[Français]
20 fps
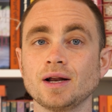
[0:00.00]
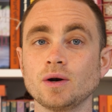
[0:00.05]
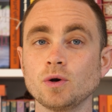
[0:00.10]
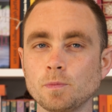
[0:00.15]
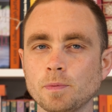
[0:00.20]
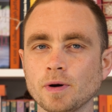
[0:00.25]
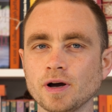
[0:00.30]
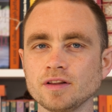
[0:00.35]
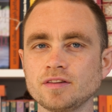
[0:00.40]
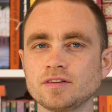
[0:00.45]

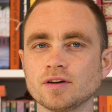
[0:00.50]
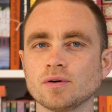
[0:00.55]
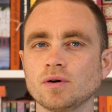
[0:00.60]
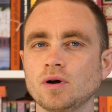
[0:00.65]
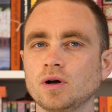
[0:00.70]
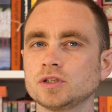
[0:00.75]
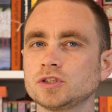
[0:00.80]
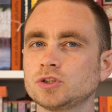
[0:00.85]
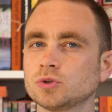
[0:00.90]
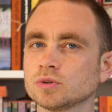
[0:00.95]
Le
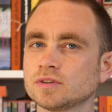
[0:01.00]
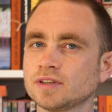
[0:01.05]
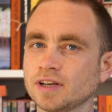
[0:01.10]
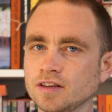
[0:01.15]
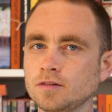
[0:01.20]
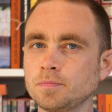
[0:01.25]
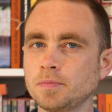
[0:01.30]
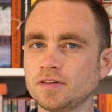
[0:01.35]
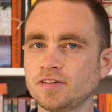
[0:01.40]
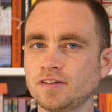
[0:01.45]
printemps, un jour
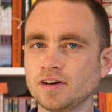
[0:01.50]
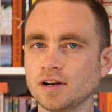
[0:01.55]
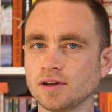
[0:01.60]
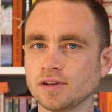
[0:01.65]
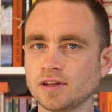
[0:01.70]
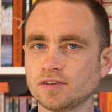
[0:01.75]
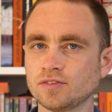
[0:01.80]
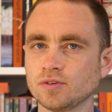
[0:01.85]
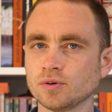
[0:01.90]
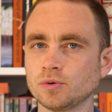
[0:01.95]
très spécial
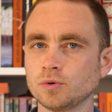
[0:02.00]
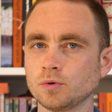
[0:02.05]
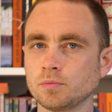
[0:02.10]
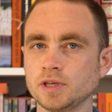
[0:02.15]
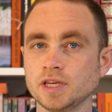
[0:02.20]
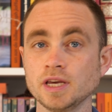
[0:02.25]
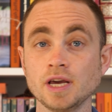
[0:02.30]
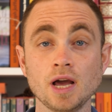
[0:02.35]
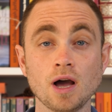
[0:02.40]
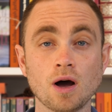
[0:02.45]
en
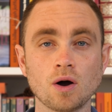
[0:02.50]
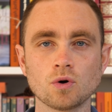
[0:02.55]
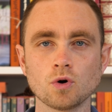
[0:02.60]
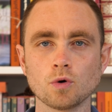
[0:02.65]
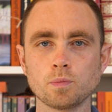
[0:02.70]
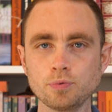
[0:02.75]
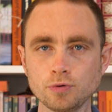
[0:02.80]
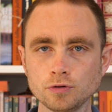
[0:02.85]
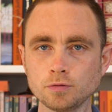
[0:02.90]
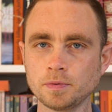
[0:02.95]
astronomie,
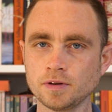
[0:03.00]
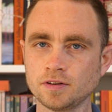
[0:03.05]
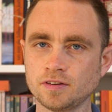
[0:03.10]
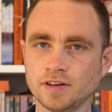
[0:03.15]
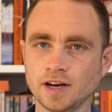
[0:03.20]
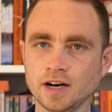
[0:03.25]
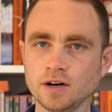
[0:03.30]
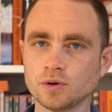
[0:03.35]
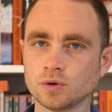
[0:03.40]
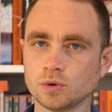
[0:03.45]
encore plus
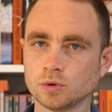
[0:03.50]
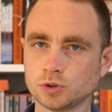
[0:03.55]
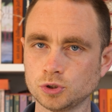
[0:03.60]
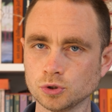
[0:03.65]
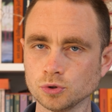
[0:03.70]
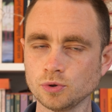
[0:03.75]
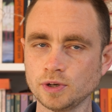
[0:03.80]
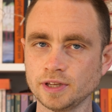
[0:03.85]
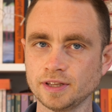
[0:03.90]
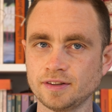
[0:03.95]
spécial que le
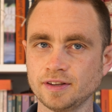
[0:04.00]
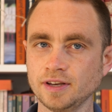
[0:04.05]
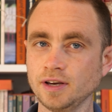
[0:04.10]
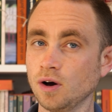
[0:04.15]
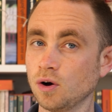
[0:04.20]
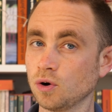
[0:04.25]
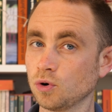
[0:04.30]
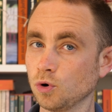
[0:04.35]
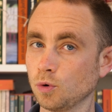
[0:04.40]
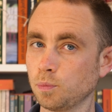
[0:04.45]
jour de
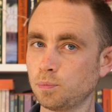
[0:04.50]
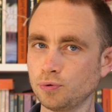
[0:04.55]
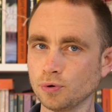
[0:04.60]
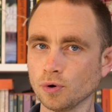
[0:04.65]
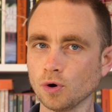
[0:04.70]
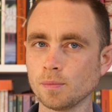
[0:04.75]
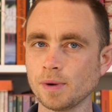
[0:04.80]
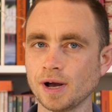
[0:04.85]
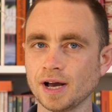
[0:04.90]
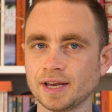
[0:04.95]
l'été, encore plus
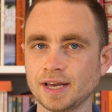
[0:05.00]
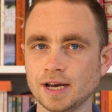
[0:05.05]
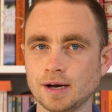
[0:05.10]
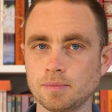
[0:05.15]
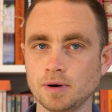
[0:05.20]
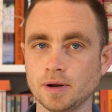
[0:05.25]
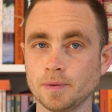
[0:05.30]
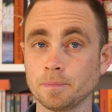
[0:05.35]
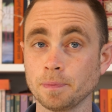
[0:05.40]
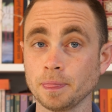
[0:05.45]

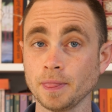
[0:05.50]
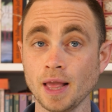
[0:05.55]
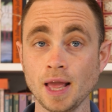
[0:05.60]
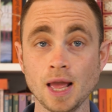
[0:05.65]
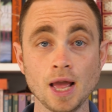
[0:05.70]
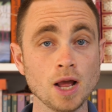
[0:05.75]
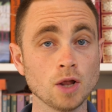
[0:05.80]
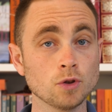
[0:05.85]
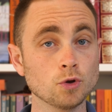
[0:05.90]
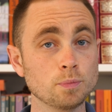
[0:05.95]
remarquable.
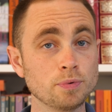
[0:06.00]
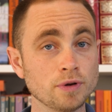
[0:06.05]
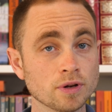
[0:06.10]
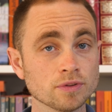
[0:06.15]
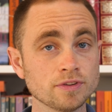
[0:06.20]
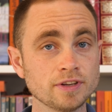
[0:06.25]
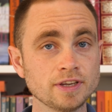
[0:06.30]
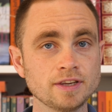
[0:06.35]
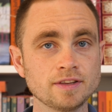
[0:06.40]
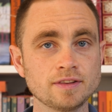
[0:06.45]
Depuis
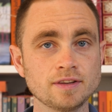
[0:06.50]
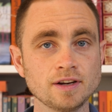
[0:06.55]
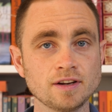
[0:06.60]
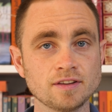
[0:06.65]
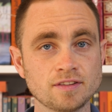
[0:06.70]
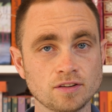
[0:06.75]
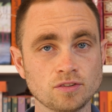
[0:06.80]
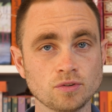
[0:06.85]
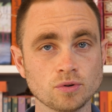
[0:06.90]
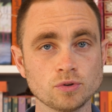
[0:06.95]
l'Antiquité,
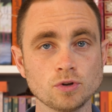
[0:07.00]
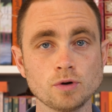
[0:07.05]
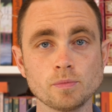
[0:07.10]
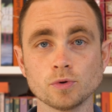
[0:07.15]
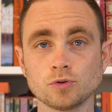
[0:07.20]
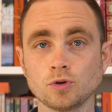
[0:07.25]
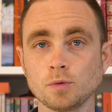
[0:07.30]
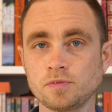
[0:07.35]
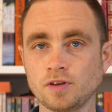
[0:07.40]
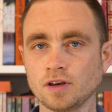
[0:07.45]
les astronomes
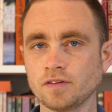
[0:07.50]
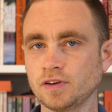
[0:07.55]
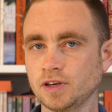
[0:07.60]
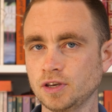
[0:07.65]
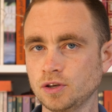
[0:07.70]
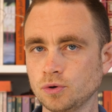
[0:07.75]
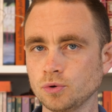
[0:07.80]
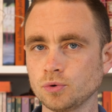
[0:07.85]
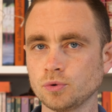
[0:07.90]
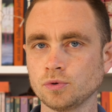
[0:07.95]
ont observé
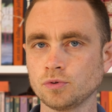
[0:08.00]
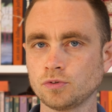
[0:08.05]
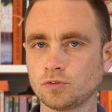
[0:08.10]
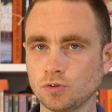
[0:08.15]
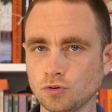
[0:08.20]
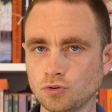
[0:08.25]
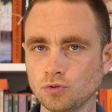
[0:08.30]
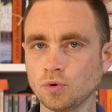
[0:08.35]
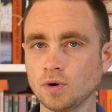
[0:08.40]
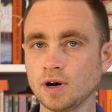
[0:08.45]
que,
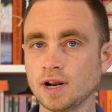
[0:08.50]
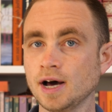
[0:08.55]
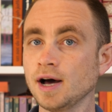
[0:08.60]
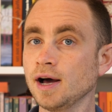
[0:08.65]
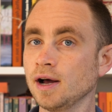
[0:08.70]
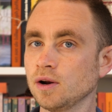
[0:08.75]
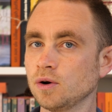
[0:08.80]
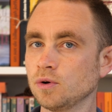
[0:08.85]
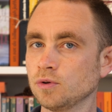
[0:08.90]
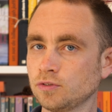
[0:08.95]
ce
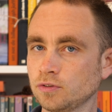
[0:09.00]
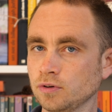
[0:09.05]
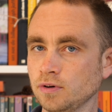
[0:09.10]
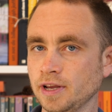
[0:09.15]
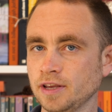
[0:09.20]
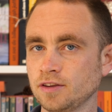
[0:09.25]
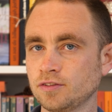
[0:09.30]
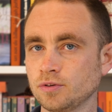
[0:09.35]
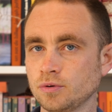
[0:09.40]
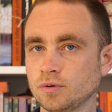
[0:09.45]
jour-là, le
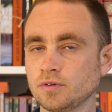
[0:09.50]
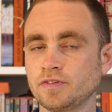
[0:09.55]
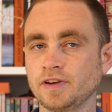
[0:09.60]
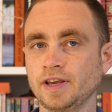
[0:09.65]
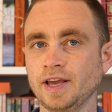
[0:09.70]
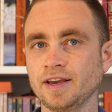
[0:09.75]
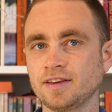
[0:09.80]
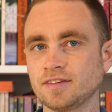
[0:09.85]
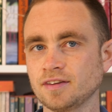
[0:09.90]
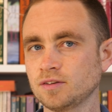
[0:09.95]
Soleil se
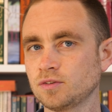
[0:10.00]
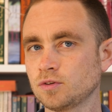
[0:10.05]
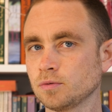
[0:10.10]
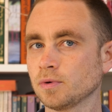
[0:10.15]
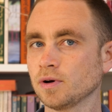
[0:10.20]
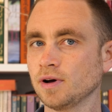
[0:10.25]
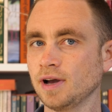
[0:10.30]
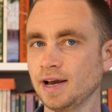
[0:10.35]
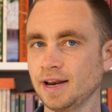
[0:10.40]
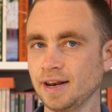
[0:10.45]
levait
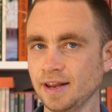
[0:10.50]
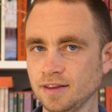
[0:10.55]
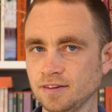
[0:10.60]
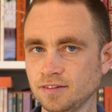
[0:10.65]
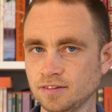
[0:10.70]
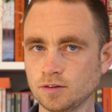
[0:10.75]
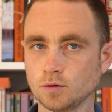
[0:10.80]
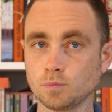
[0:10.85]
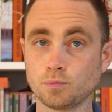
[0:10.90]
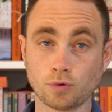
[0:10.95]
exactement à
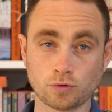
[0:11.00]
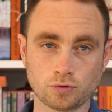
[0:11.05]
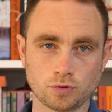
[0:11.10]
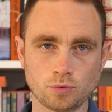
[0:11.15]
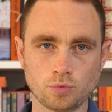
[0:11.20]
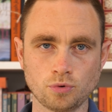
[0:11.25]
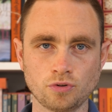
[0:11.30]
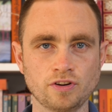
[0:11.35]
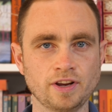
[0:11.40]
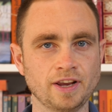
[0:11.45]
l'est pour se
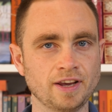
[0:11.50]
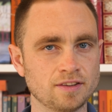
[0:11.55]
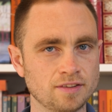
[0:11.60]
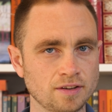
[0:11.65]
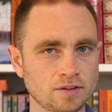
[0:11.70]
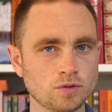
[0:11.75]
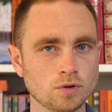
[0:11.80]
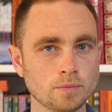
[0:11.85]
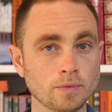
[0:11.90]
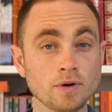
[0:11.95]
coucher
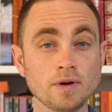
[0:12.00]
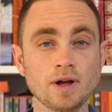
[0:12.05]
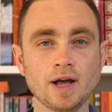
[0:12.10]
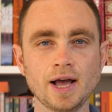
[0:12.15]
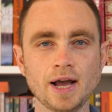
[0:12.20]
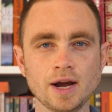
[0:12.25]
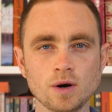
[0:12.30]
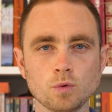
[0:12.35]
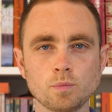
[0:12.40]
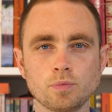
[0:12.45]
exactement
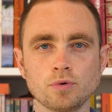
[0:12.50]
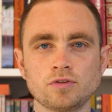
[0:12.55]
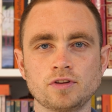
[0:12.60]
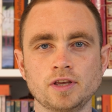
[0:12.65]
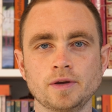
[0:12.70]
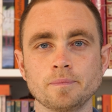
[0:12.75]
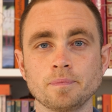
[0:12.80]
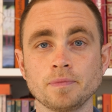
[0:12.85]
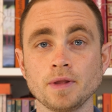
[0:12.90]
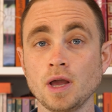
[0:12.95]
à
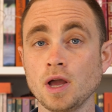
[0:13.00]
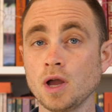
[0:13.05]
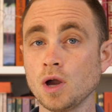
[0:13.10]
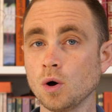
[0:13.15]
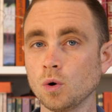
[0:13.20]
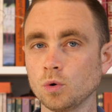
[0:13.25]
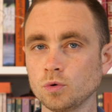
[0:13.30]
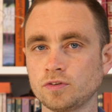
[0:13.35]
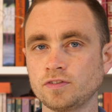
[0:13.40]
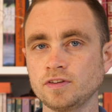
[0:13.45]
l'opposé.
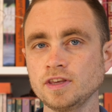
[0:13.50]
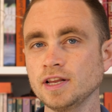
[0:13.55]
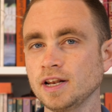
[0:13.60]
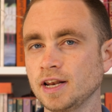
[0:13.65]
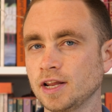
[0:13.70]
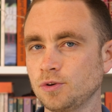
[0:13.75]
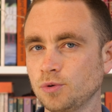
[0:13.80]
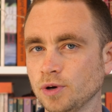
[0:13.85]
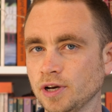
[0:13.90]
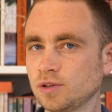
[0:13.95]
Aussi,
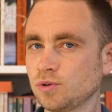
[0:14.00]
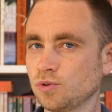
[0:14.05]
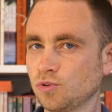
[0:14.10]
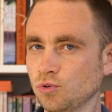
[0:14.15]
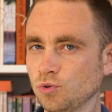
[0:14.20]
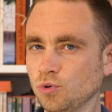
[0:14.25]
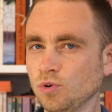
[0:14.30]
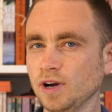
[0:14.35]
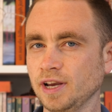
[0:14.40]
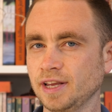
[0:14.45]
la durée du
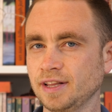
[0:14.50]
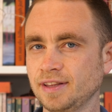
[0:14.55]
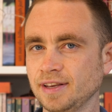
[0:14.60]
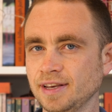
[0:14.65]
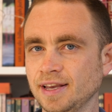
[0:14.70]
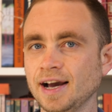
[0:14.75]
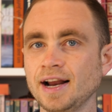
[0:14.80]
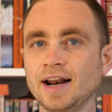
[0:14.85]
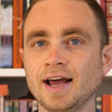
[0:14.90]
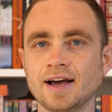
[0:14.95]
jour est
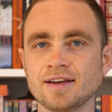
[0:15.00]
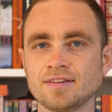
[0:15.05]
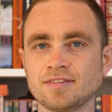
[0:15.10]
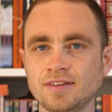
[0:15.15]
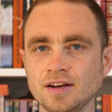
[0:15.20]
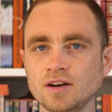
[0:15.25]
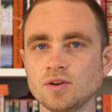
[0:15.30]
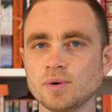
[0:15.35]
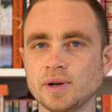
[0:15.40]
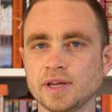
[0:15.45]
égale à
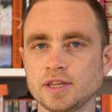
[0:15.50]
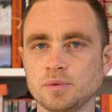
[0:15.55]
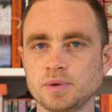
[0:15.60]
celle de la